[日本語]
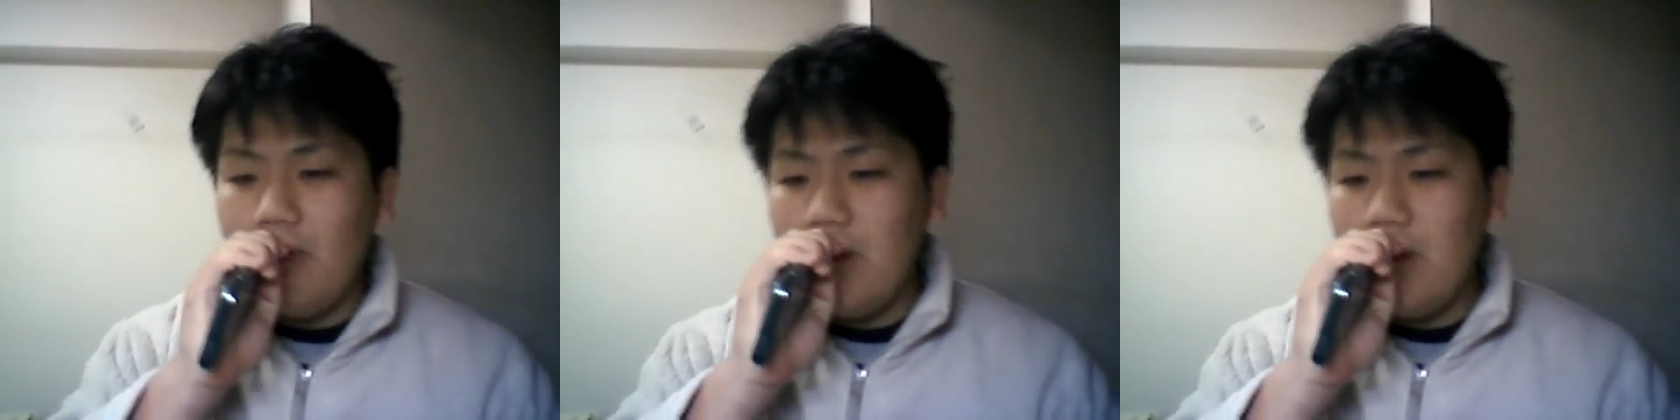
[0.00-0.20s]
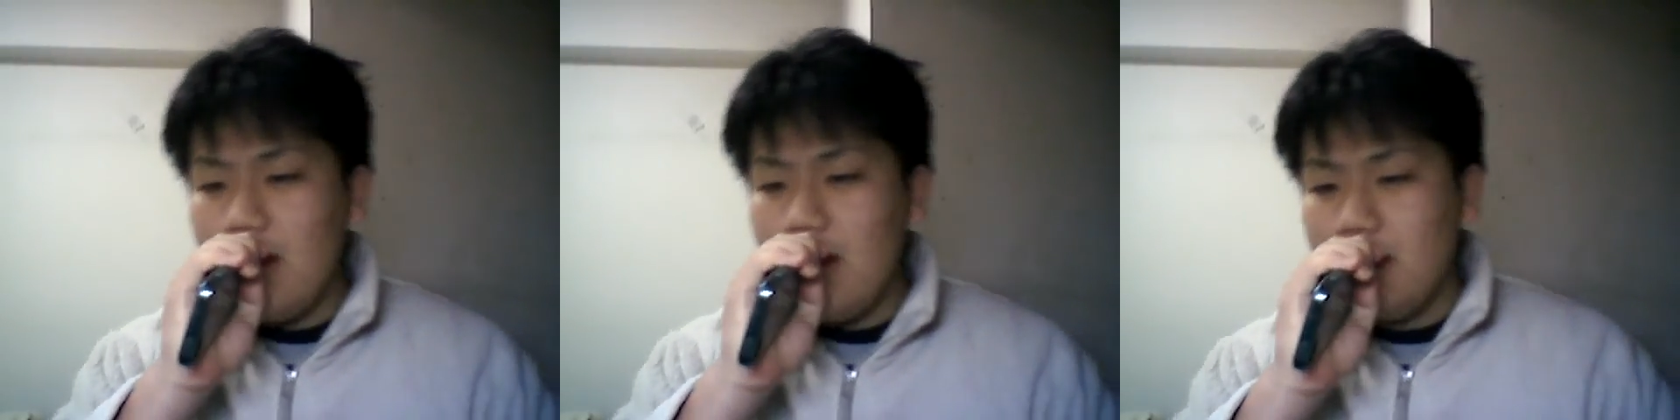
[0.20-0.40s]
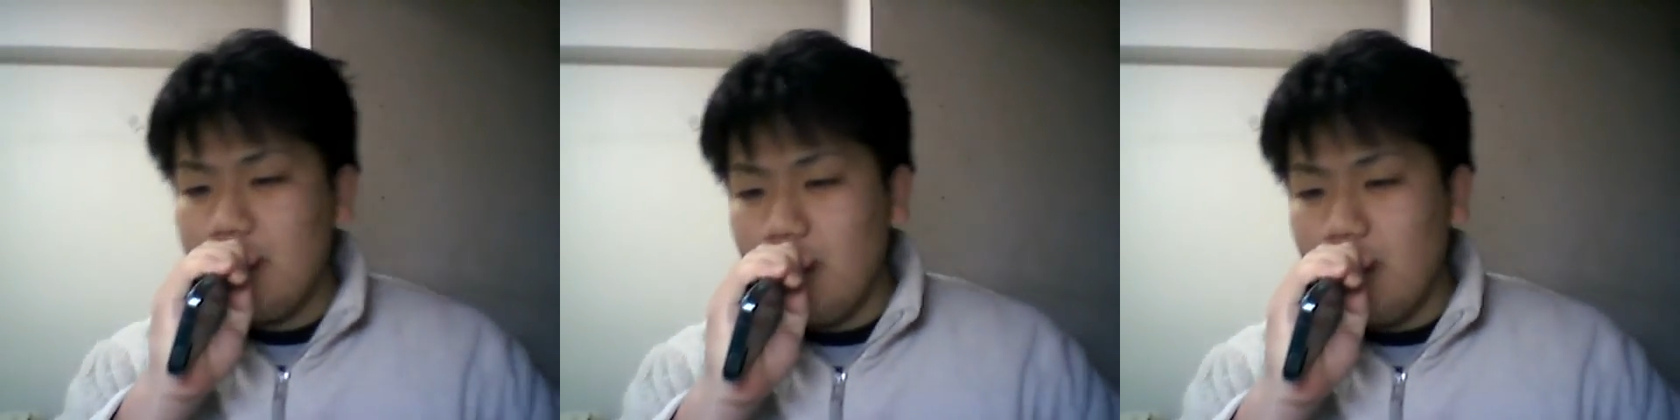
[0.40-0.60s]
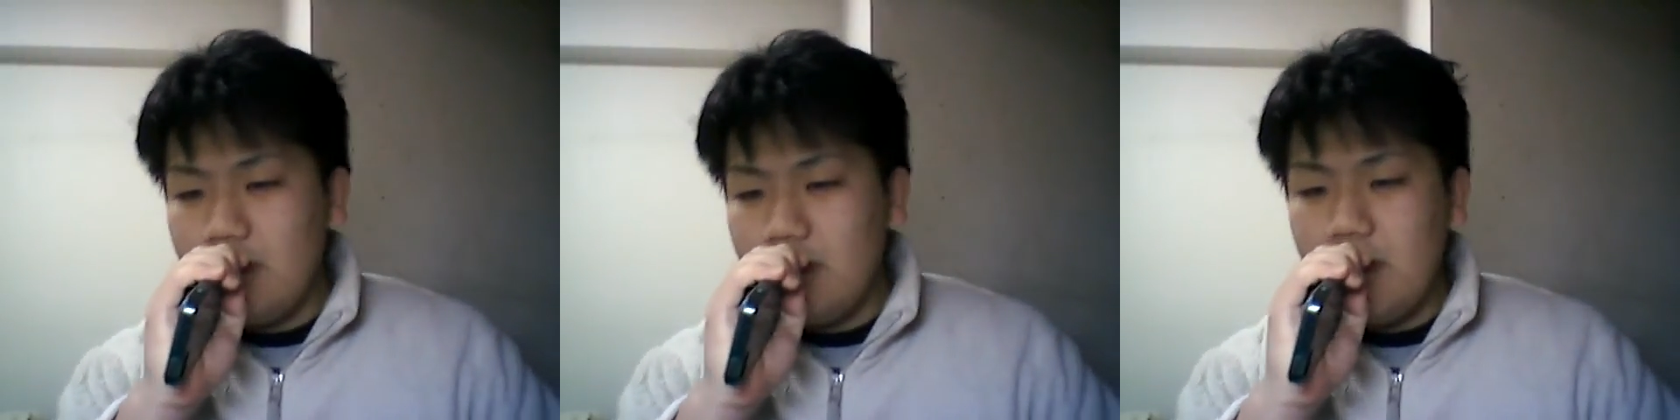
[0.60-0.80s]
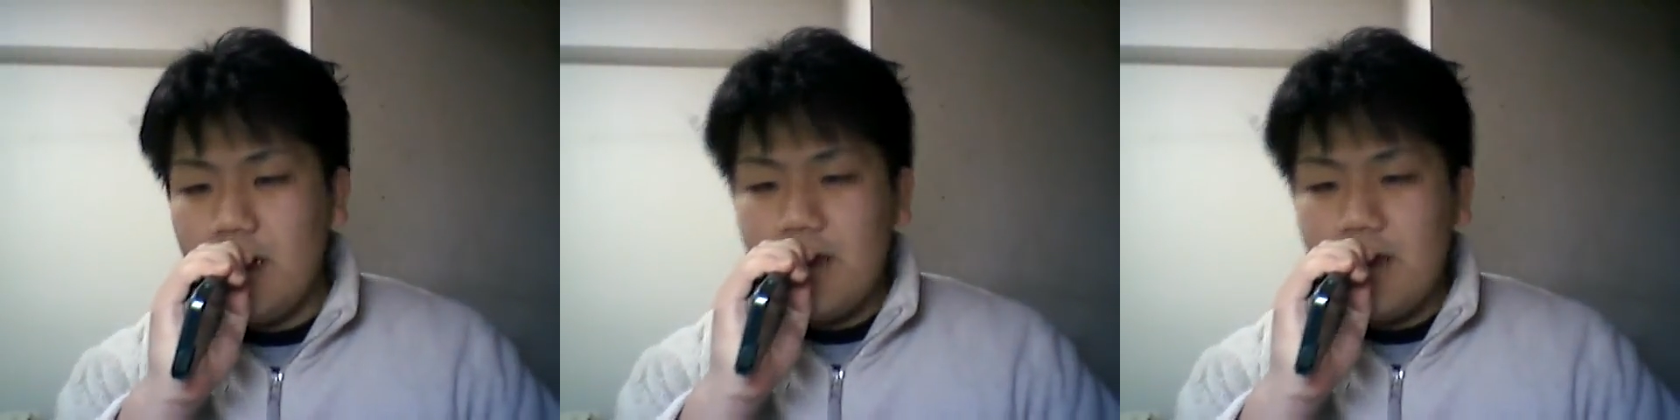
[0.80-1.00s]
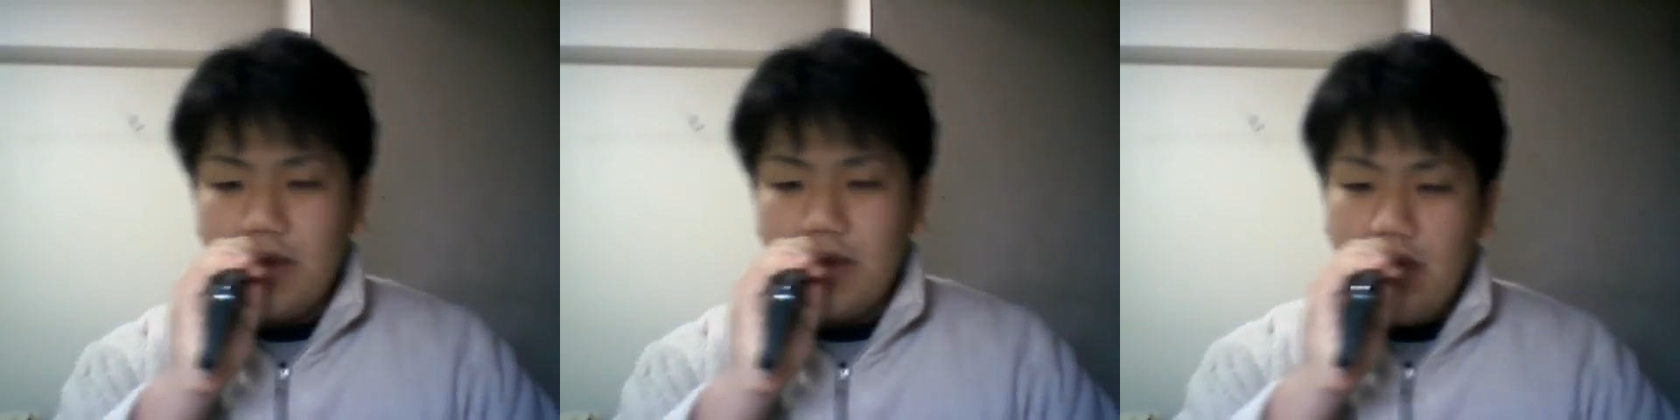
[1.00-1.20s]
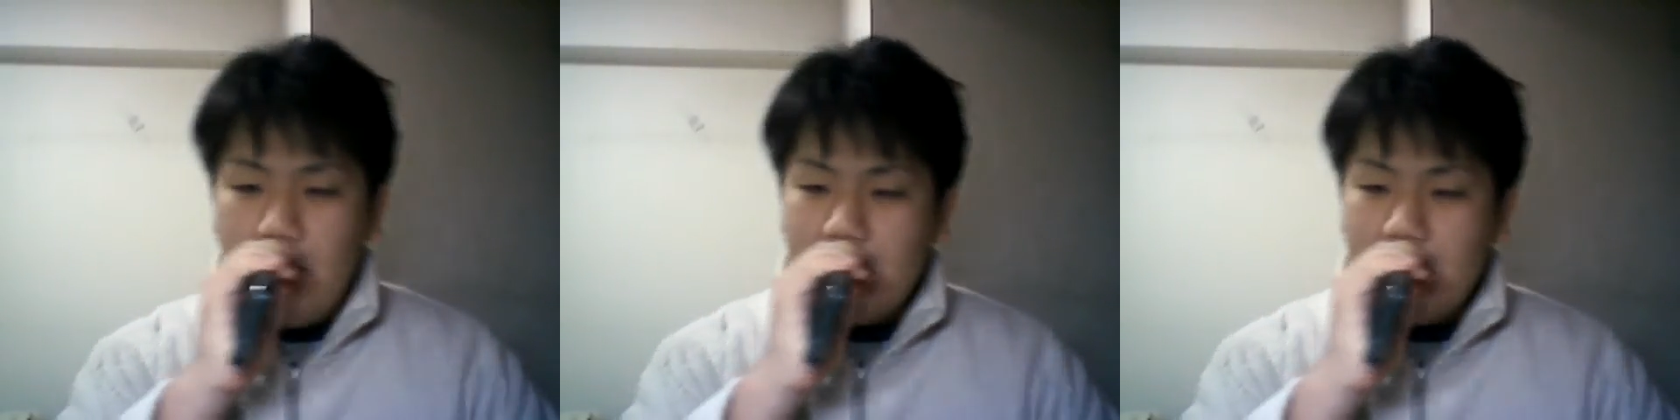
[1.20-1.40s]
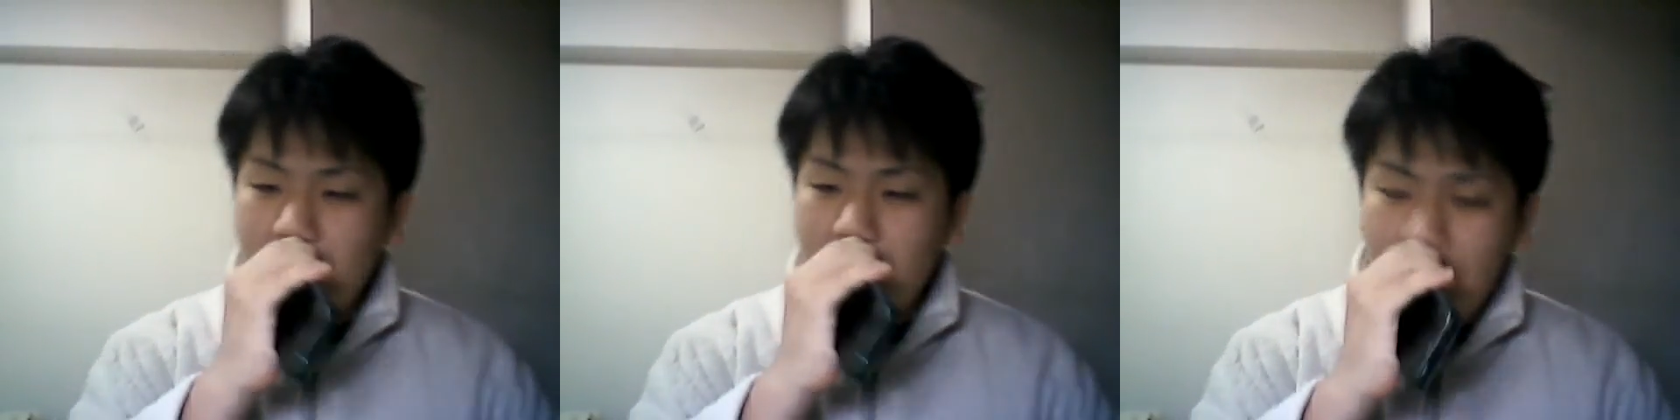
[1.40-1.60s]
俺は太ってるけど
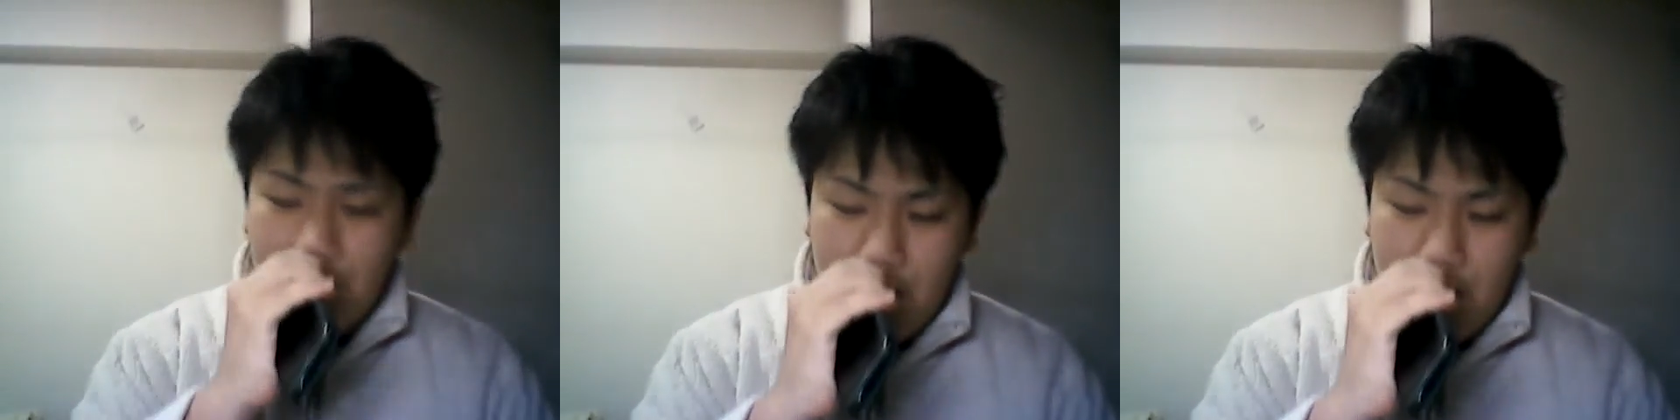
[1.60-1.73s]
大丈夫。